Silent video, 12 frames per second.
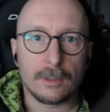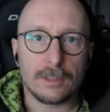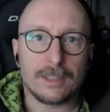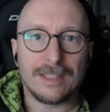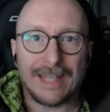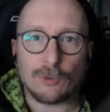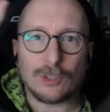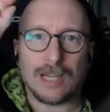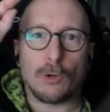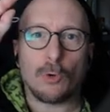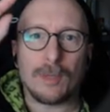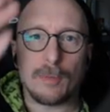Servus und
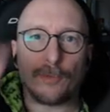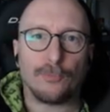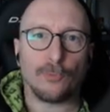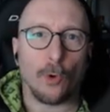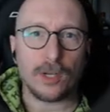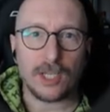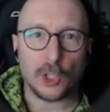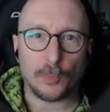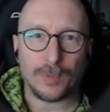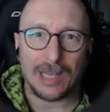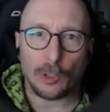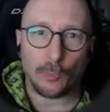hallo liebe Freunde, ich
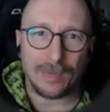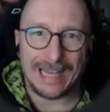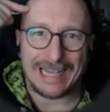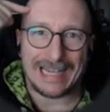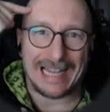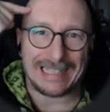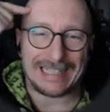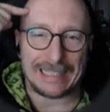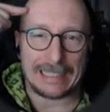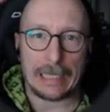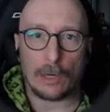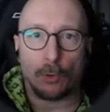bin der Typ mit der
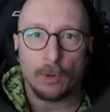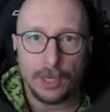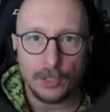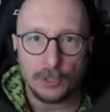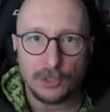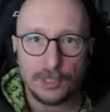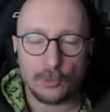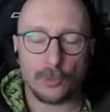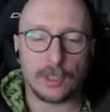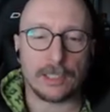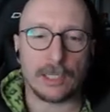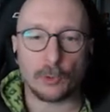Glatze, auch Agent
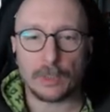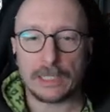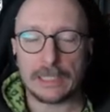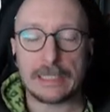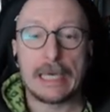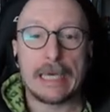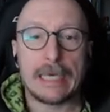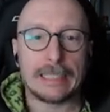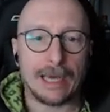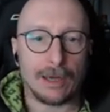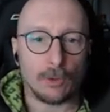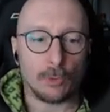Sasori genannt übrigens.
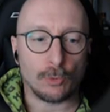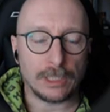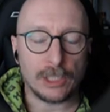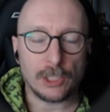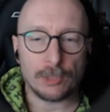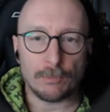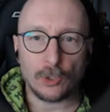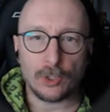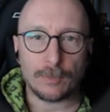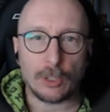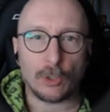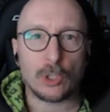Ja, und ich
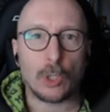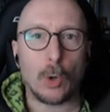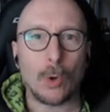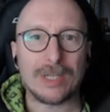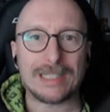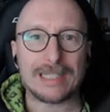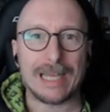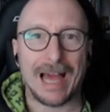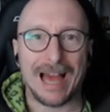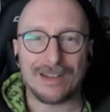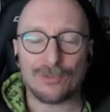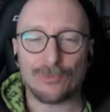möchte mit euch heute
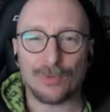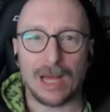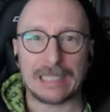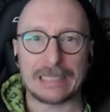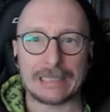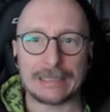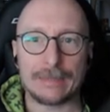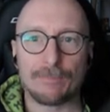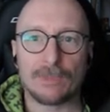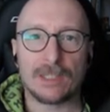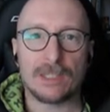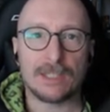anfangen,
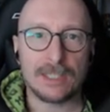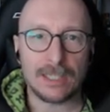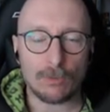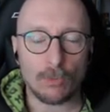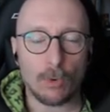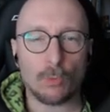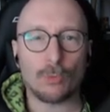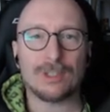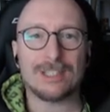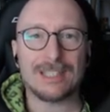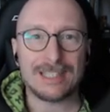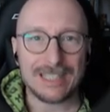Zero
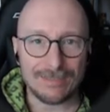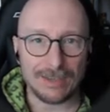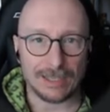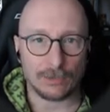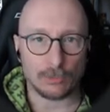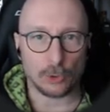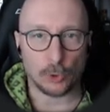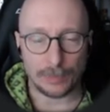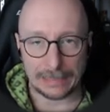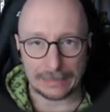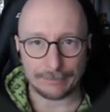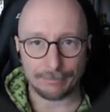Siever zu
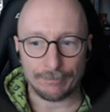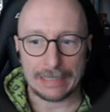spielen.